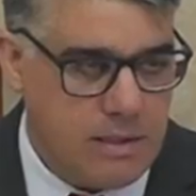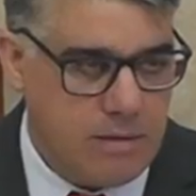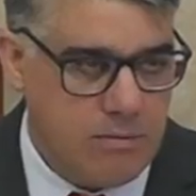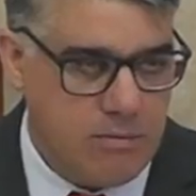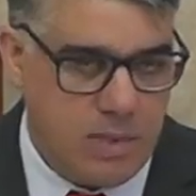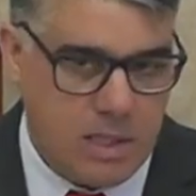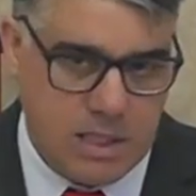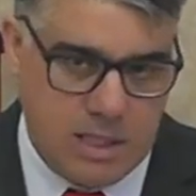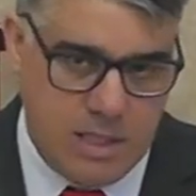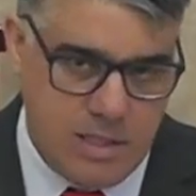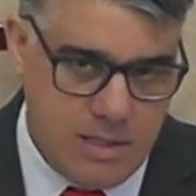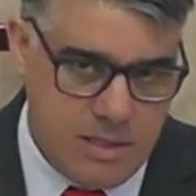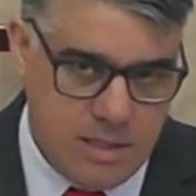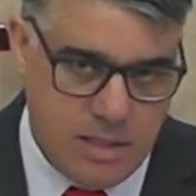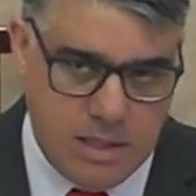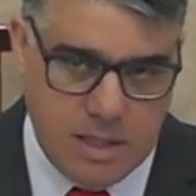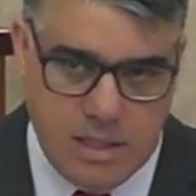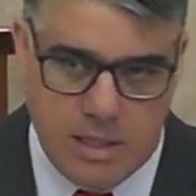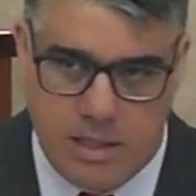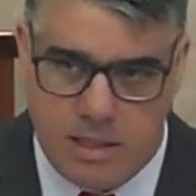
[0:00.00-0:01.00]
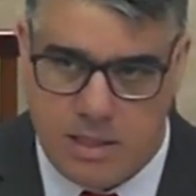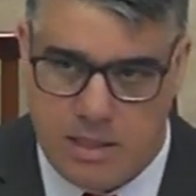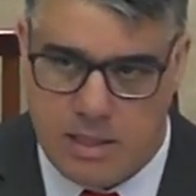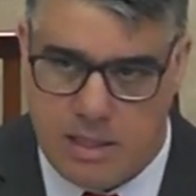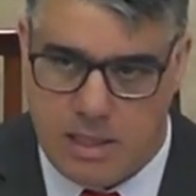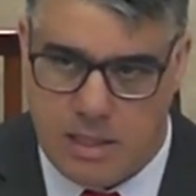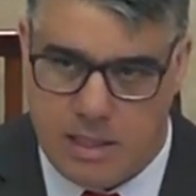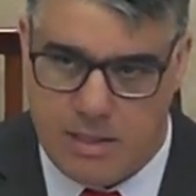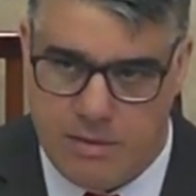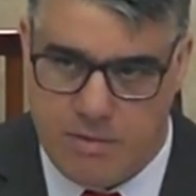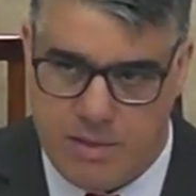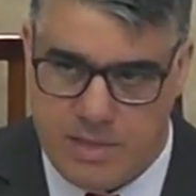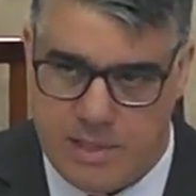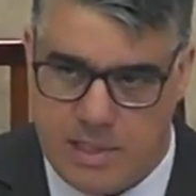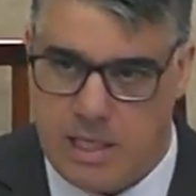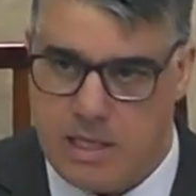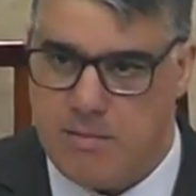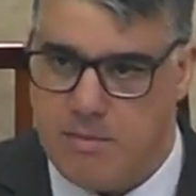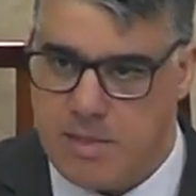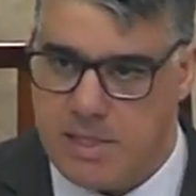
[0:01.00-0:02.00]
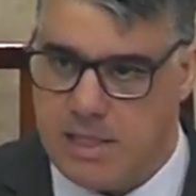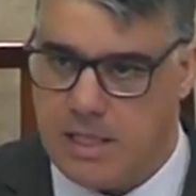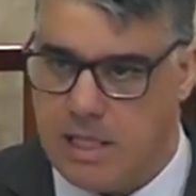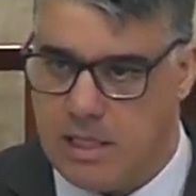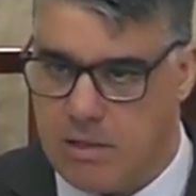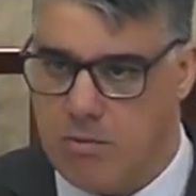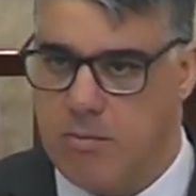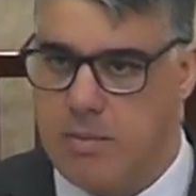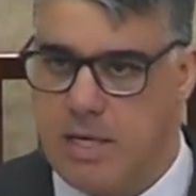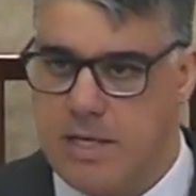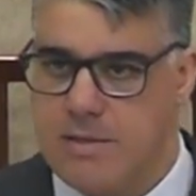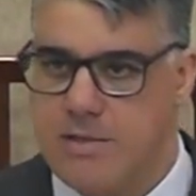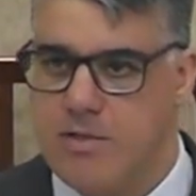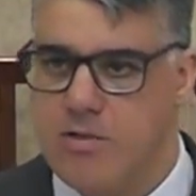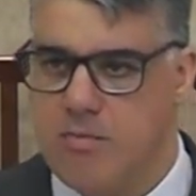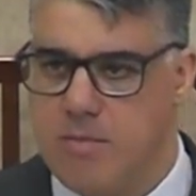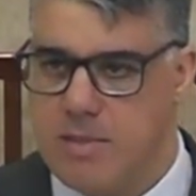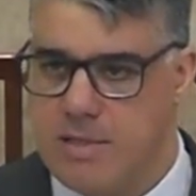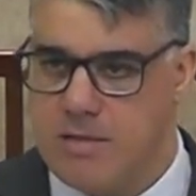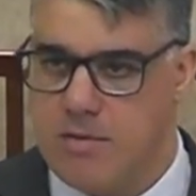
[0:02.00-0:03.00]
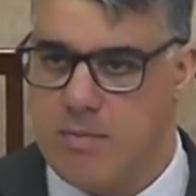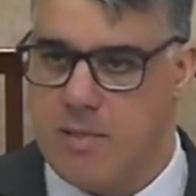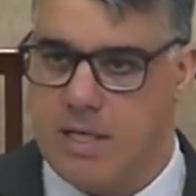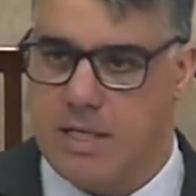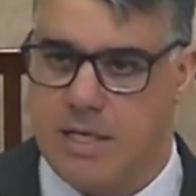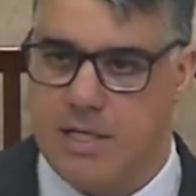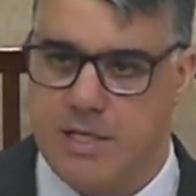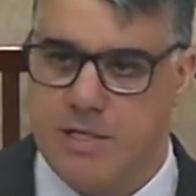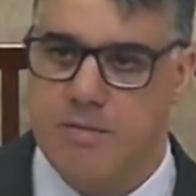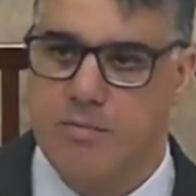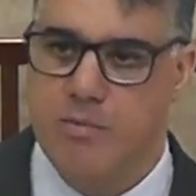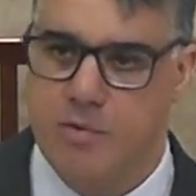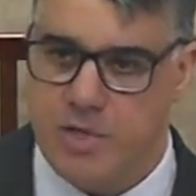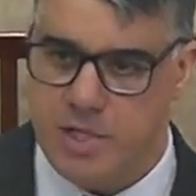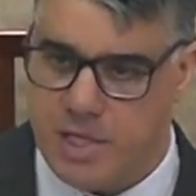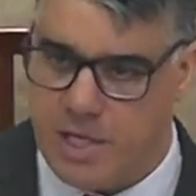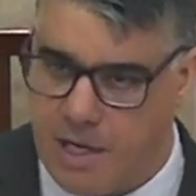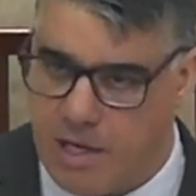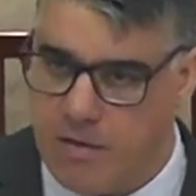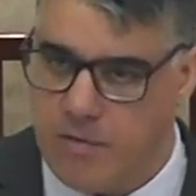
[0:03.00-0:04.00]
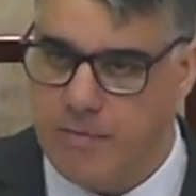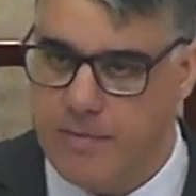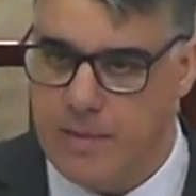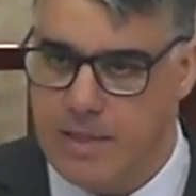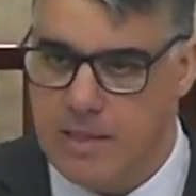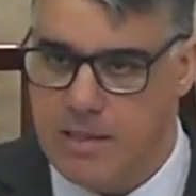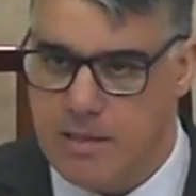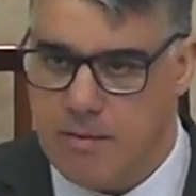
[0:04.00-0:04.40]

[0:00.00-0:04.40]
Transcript: uma crise que ela não está limitada ao Brasil, mas é uma crise mundial,